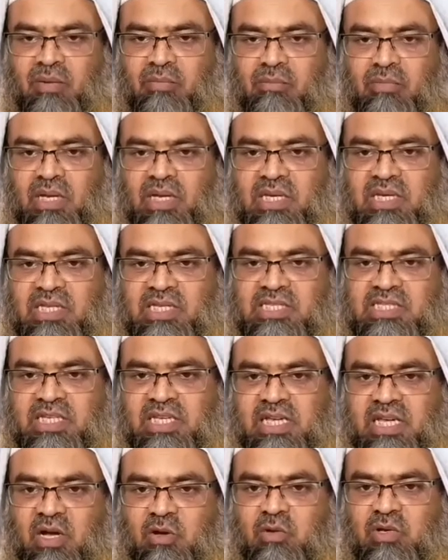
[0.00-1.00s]
মানে নিজে
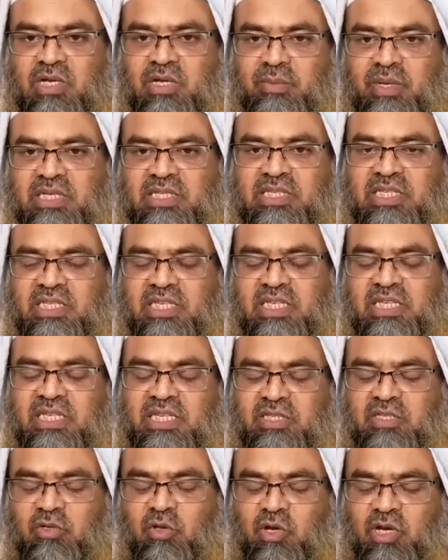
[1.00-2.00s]
কাউকে ব্যক্তিকে
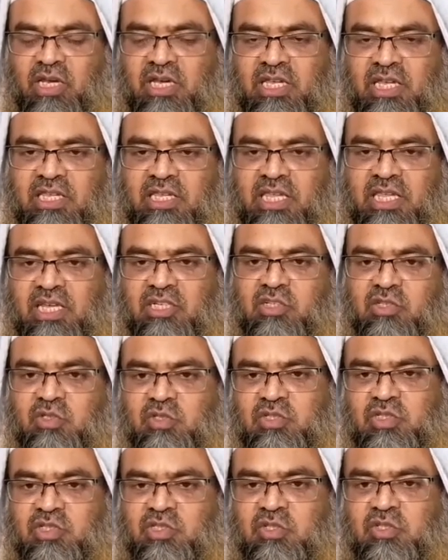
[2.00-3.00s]
ধরে নিয়ে তার
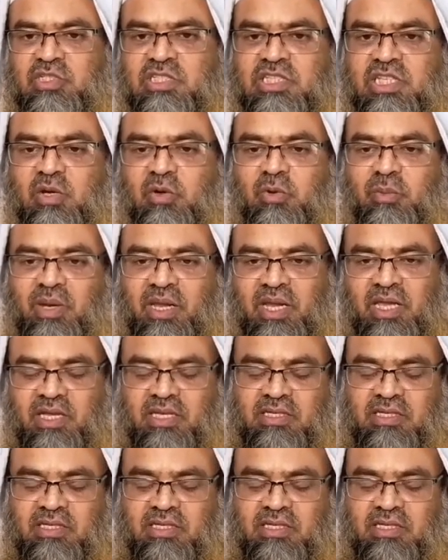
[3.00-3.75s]
সন্তুষ্টির জন্য চিন্তা করবেন না